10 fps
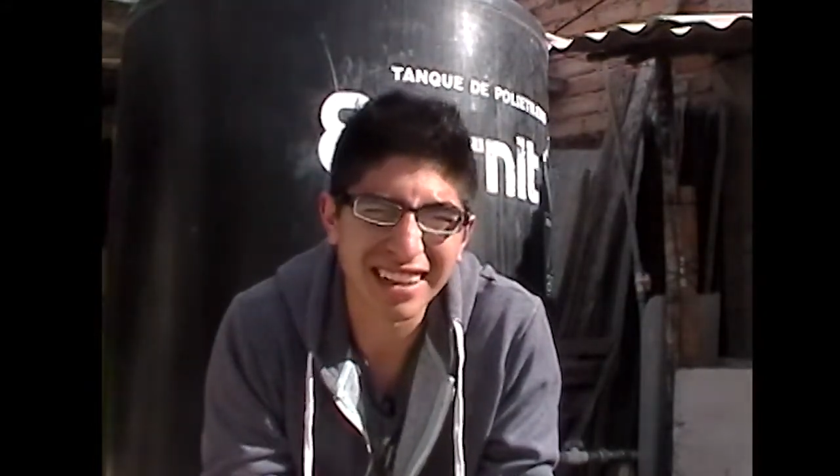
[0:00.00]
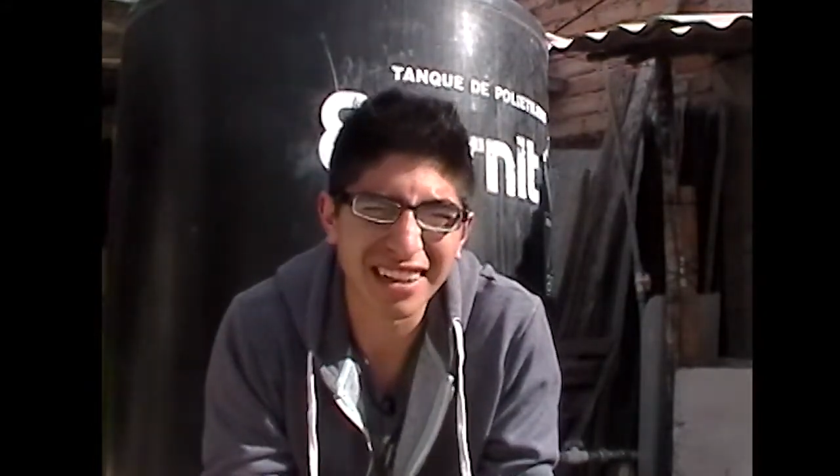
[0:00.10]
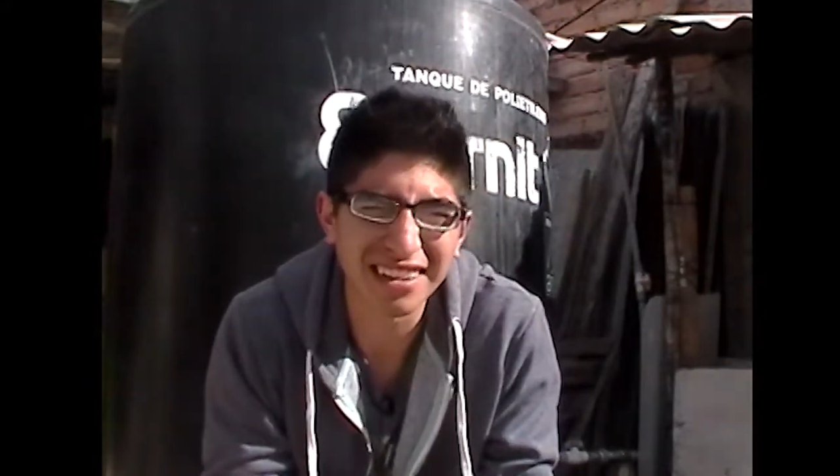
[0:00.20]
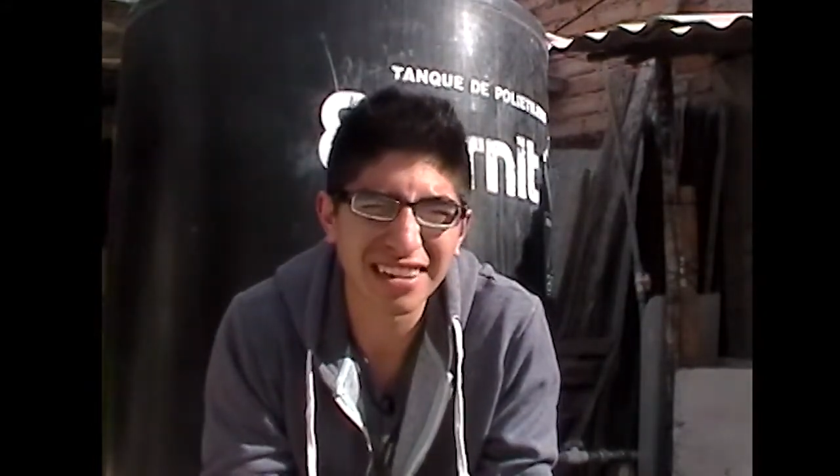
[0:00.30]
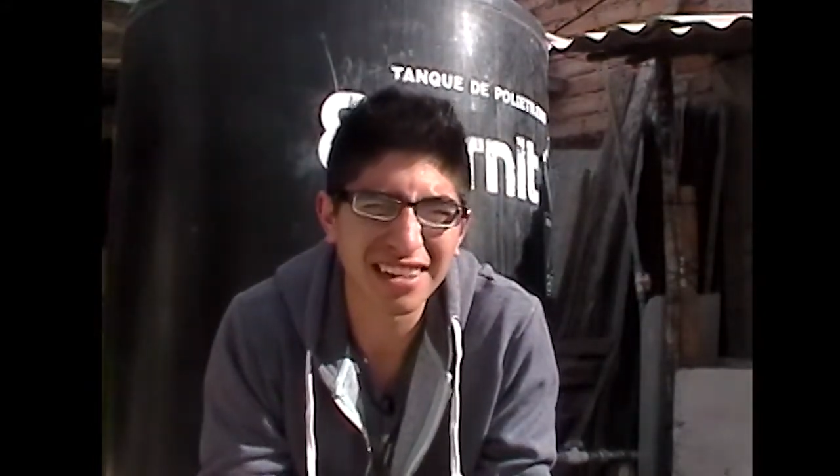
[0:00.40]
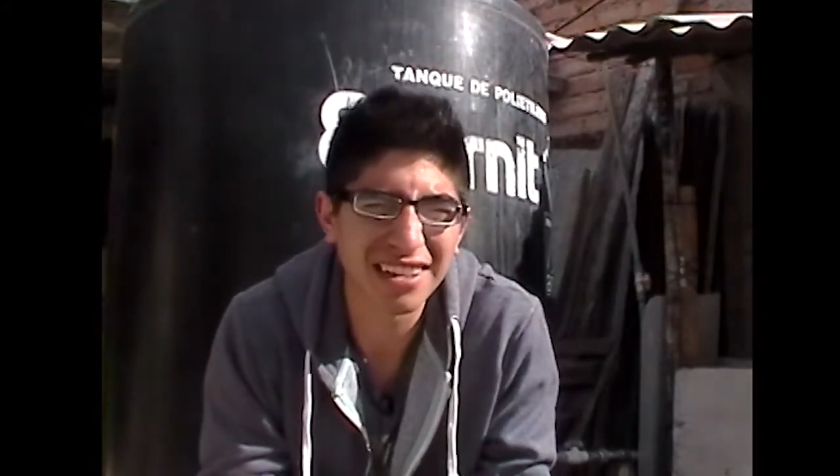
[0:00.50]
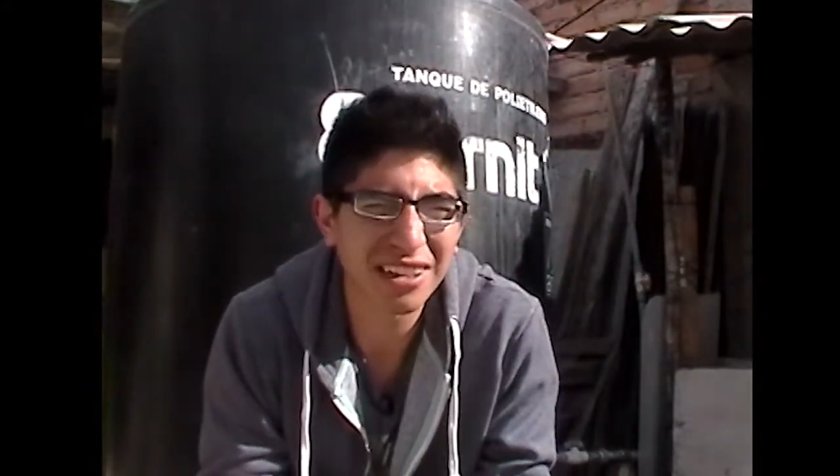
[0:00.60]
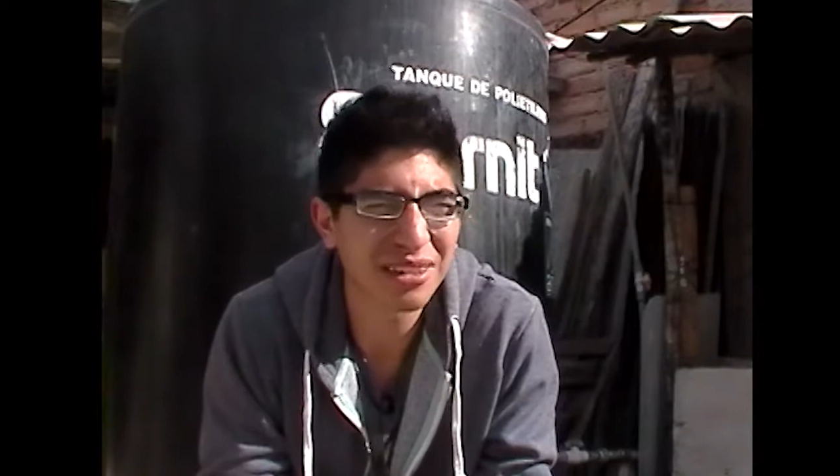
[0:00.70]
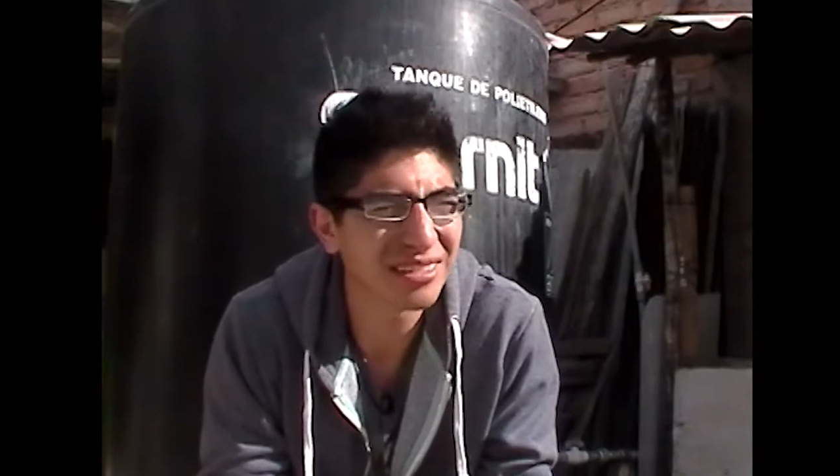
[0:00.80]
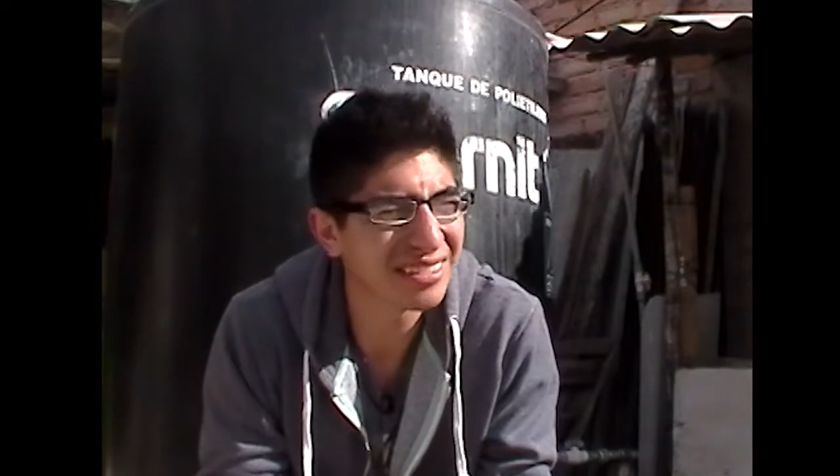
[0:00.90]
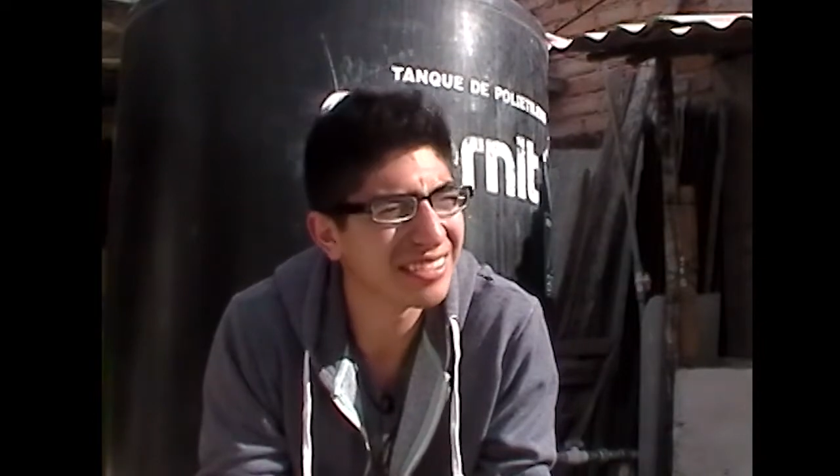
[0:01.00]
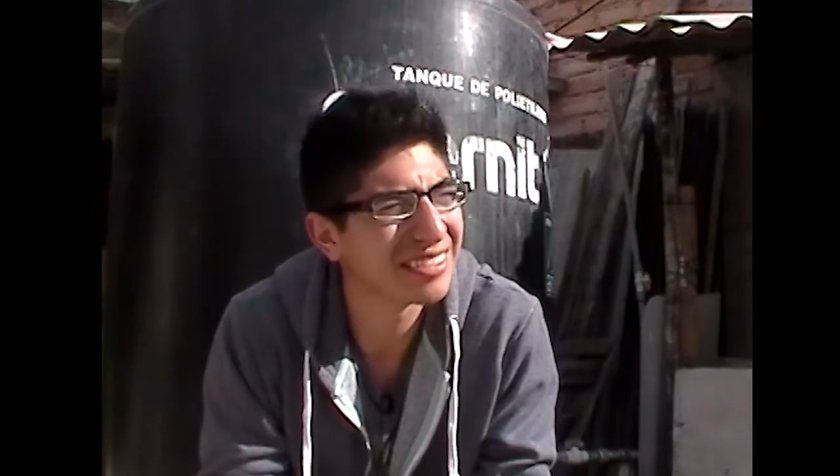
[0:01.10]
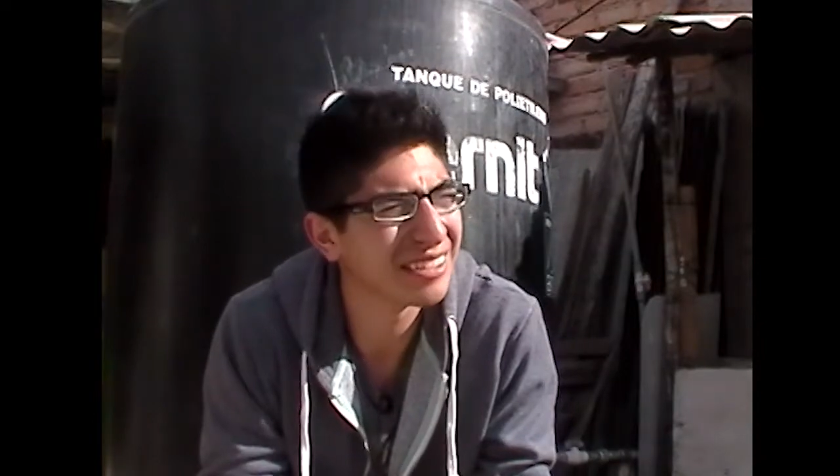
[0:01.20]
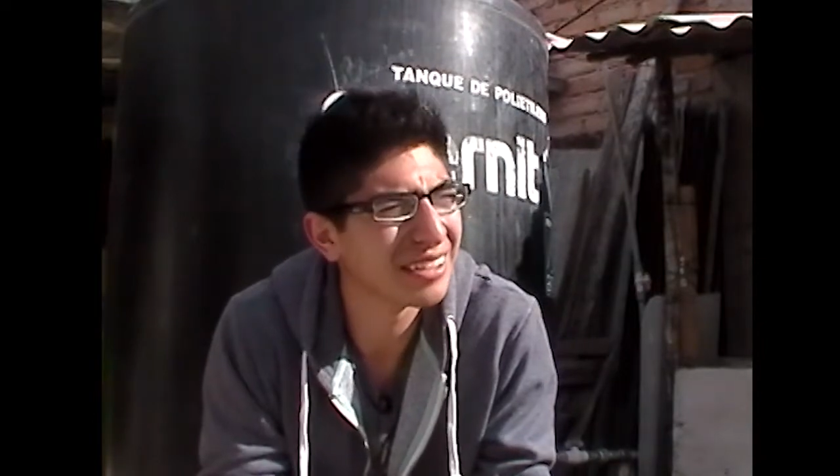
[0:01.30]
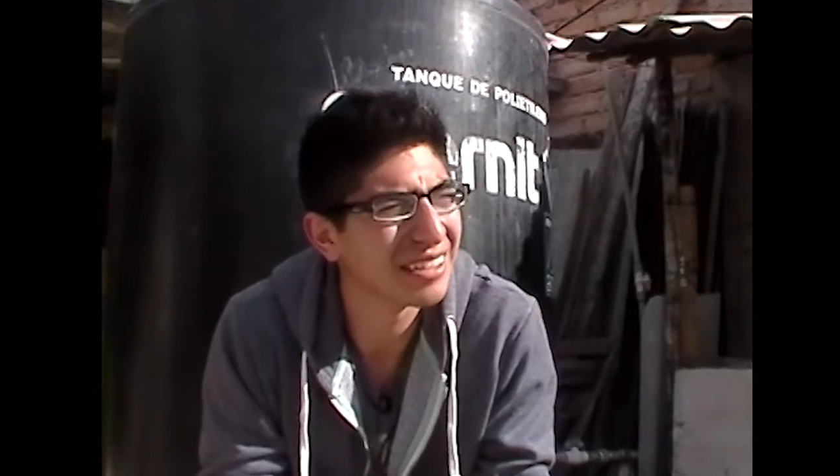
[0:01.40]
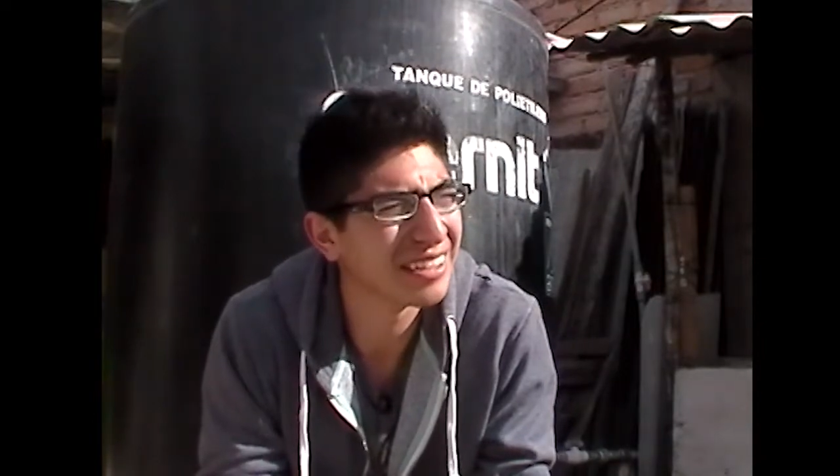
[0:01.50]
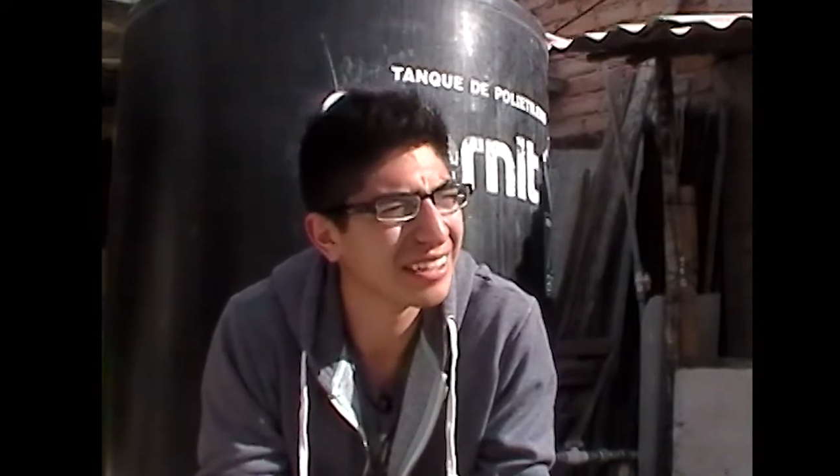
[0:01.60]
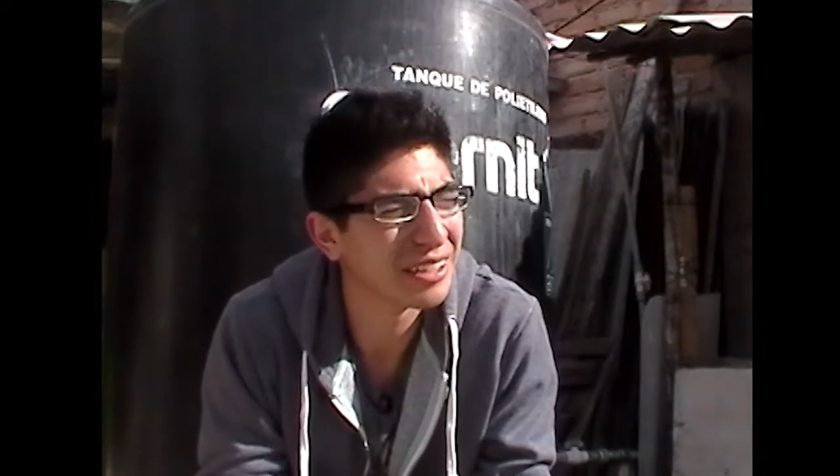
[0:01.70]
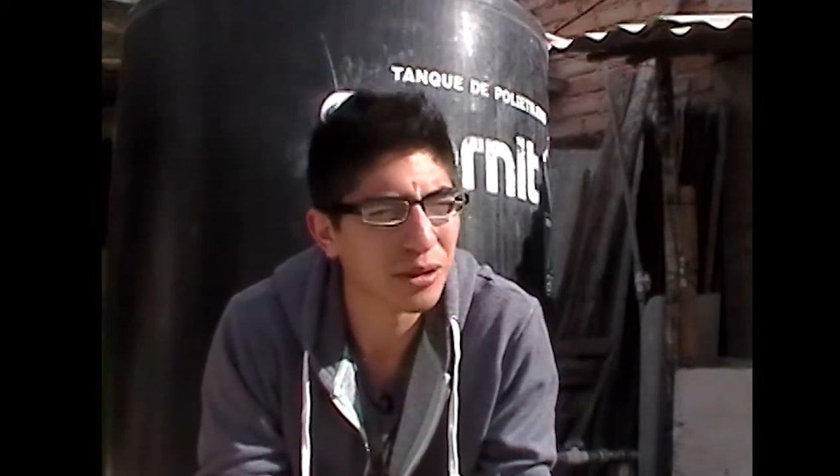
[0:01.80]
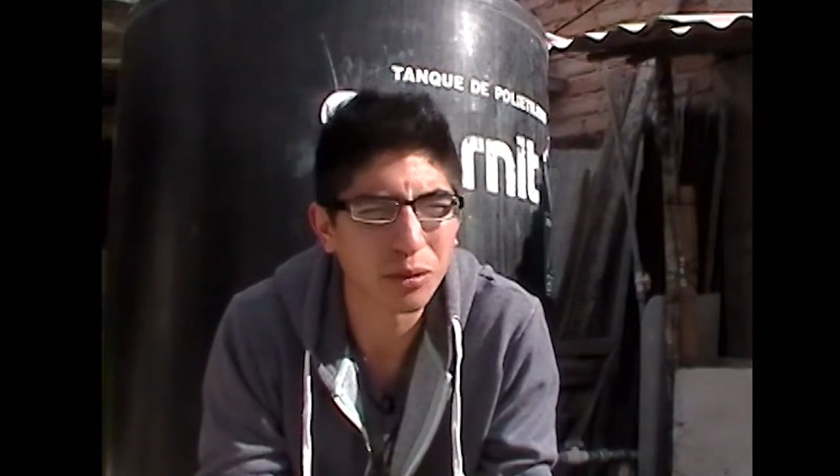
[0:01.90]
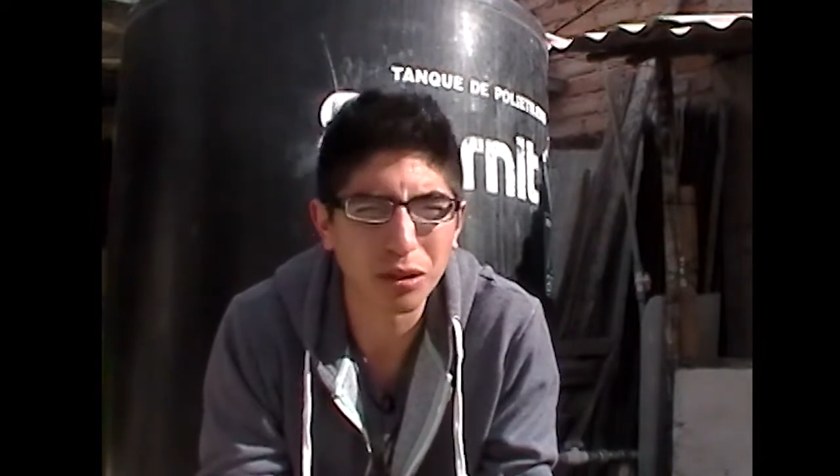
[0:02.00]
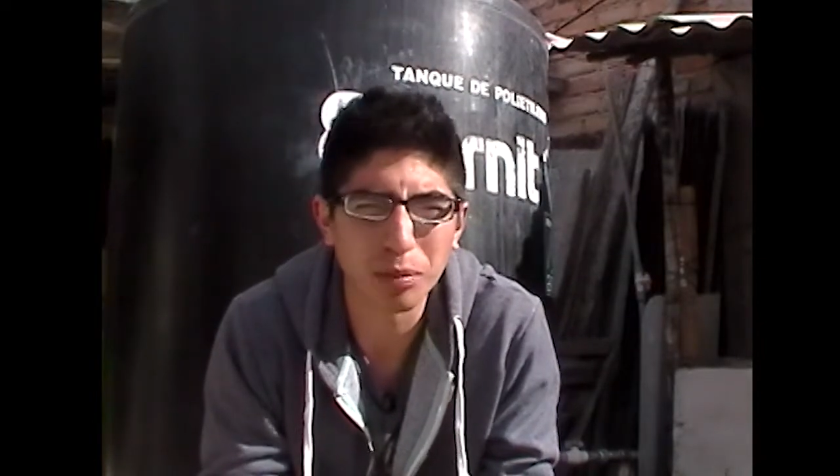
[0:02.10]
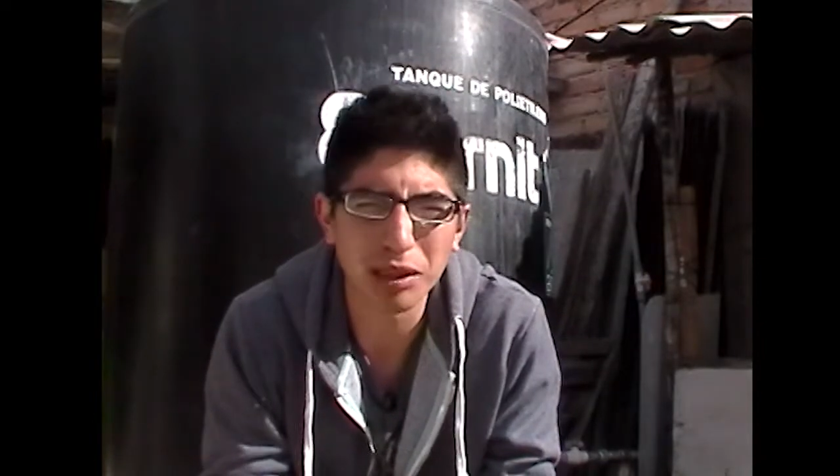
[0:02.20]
en casa de Dieguito, junto